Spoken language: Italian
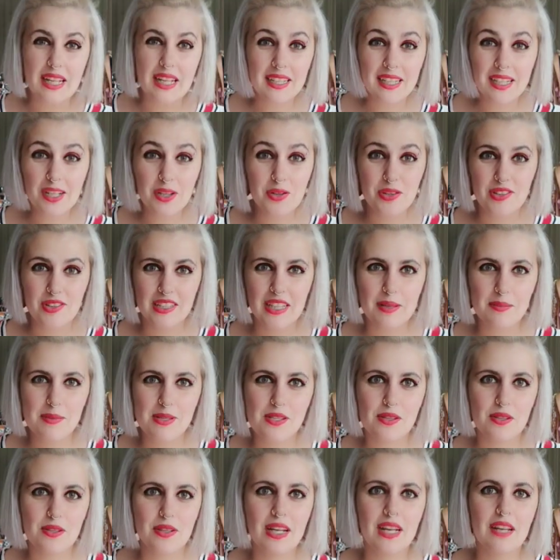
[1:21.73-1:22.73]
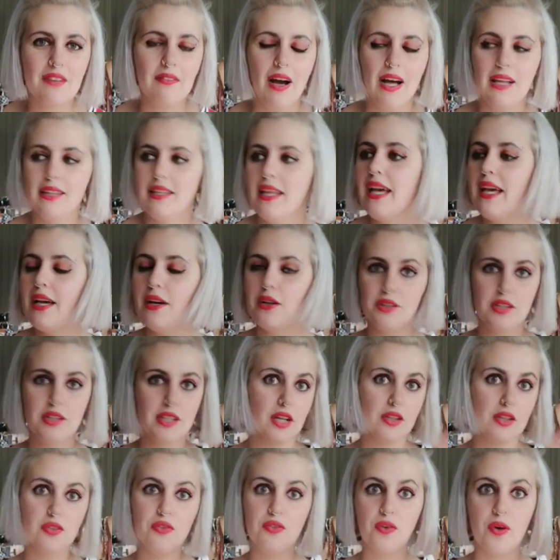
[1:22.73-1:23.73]
delle cosine che mi sono arrivate, ho
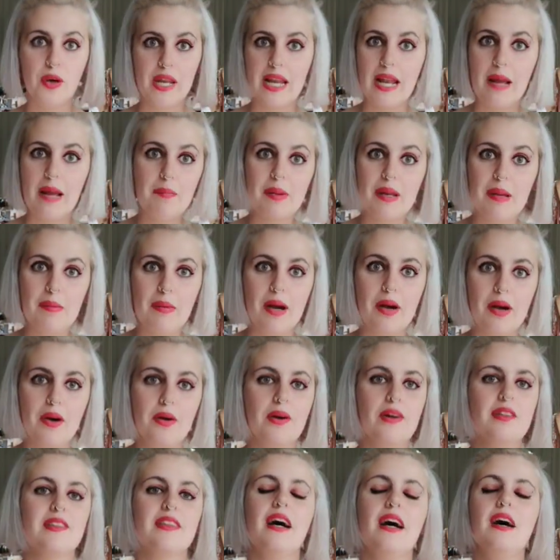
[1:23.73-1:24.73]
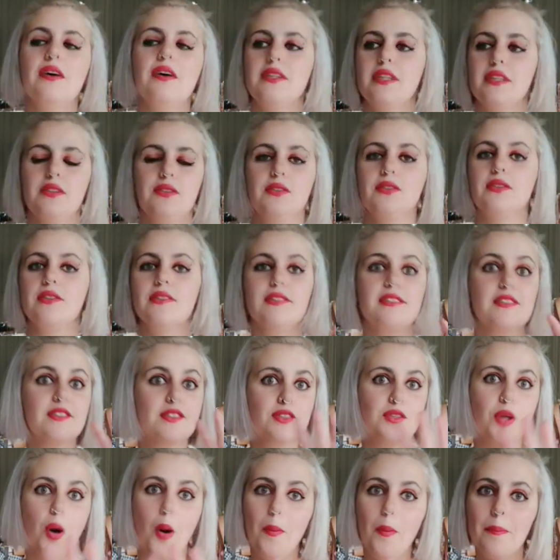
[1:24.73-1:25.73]
tirato fuori la prima cosa, ho detto
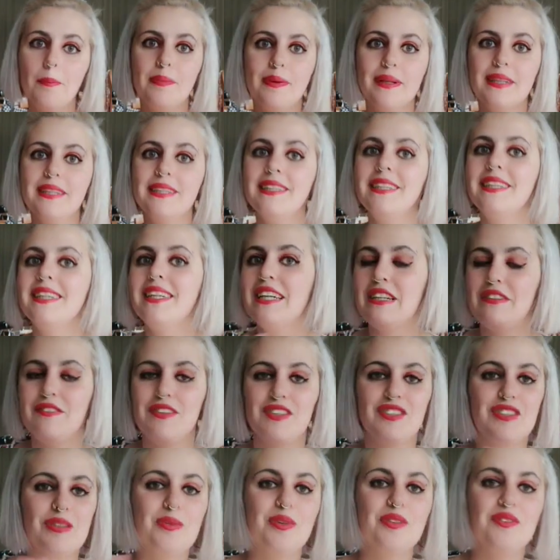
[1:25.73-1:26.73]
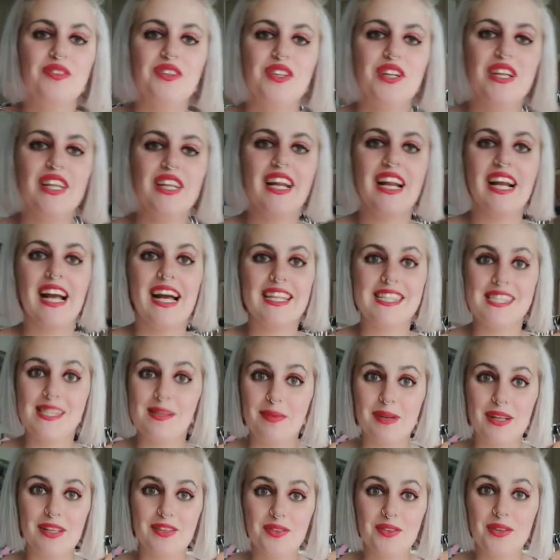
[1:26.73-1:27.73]
stop, facciamo il video alle ragazze
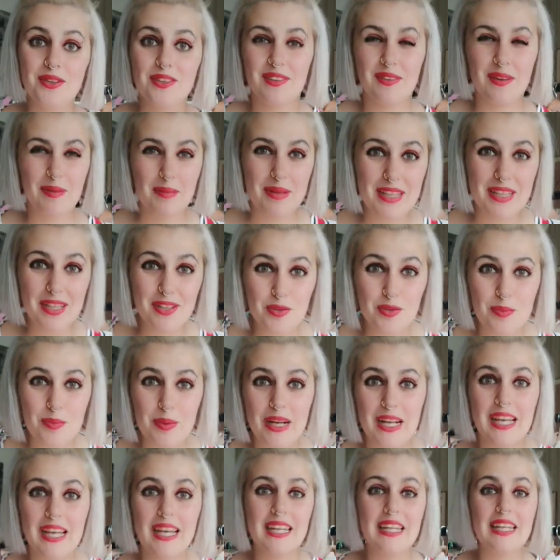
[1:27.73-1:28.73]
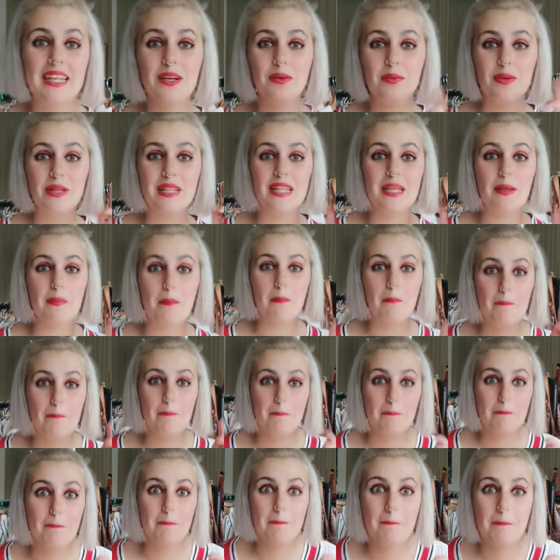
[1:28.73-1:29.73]
perché sono cose veramente super carine, quindi
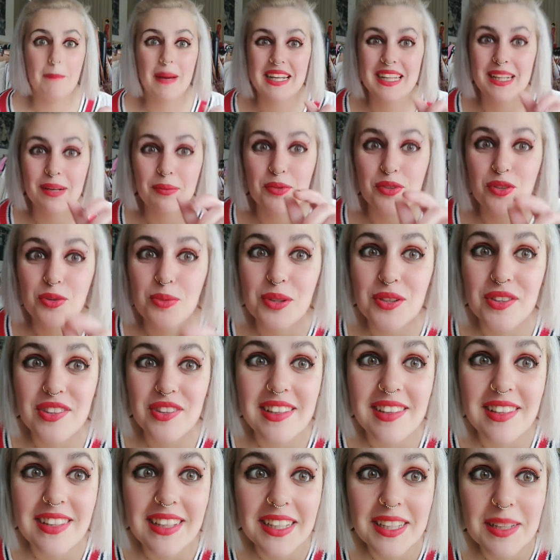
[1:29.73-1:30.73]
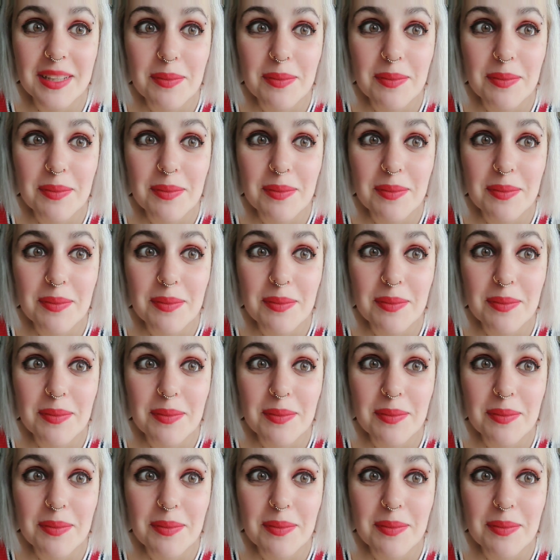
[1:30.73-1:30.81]
partiamo subito senza tanti